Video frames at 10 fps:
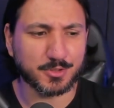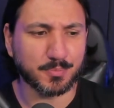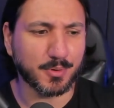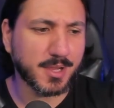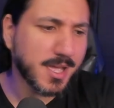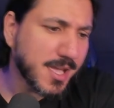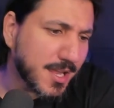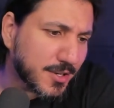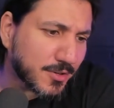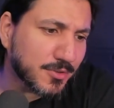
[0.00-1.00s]
do
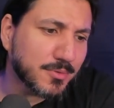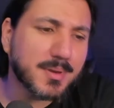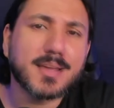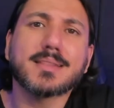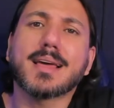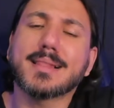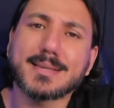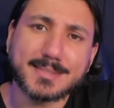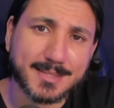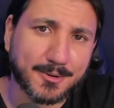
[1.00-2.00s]
político no meio da
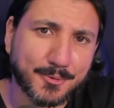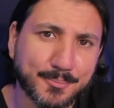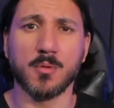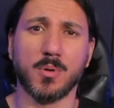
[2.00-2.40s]
eleição.